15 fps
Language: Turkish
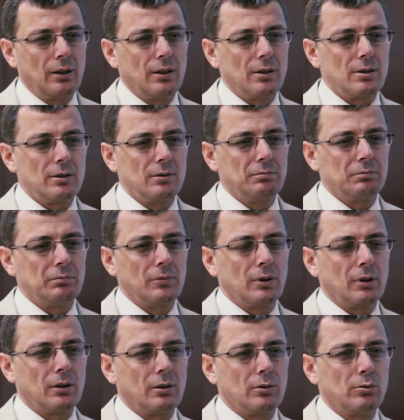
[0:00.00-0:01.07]
Yazılım
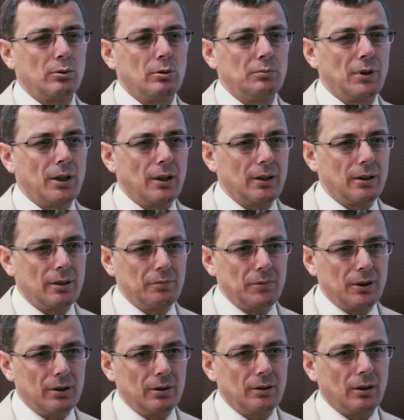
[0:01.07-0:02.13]
kurulum
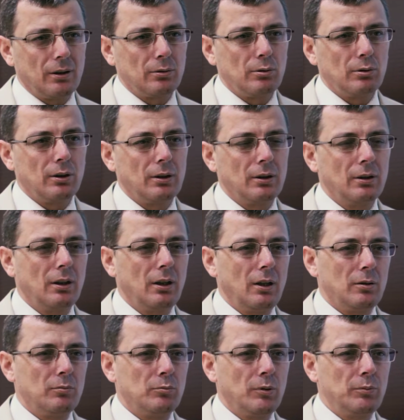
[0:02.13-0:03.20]
gerektirmediğinden dolayı
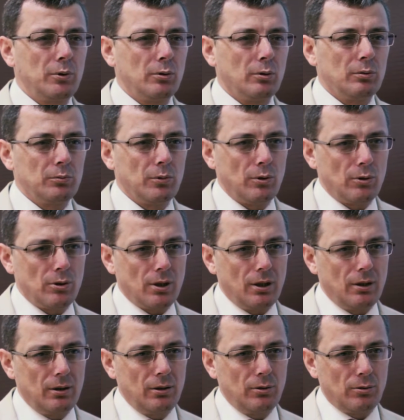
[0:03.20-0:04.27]
mobil olma
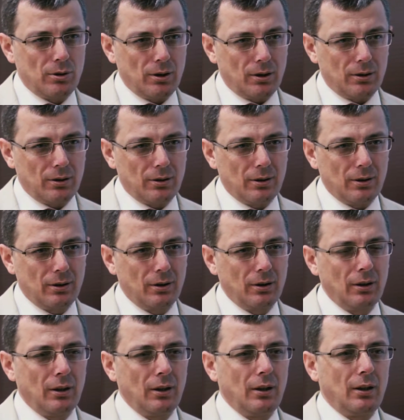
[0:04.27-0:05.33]
özelliği yüksektir.
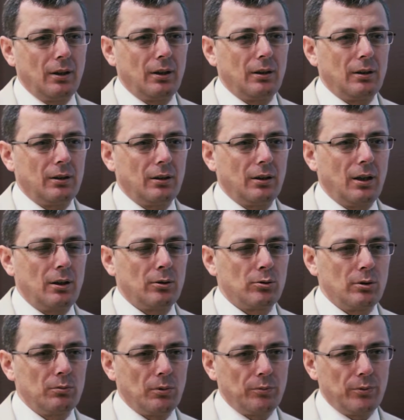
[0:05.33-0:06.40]
E, her
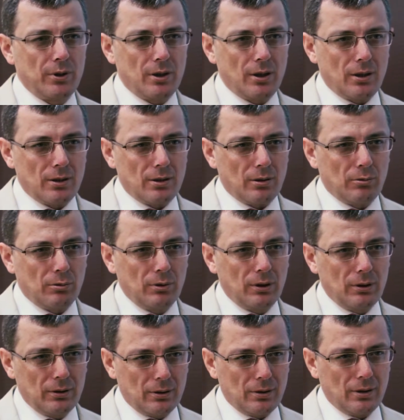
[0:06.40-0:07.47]
türlü mobil cihazda
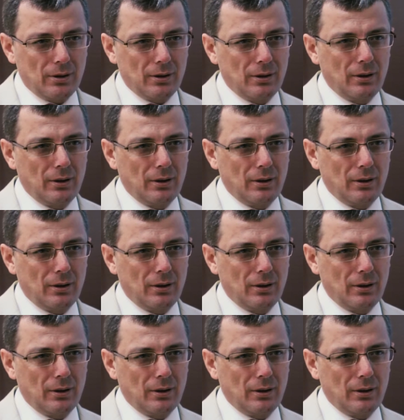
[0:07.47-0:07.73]
kullanılır.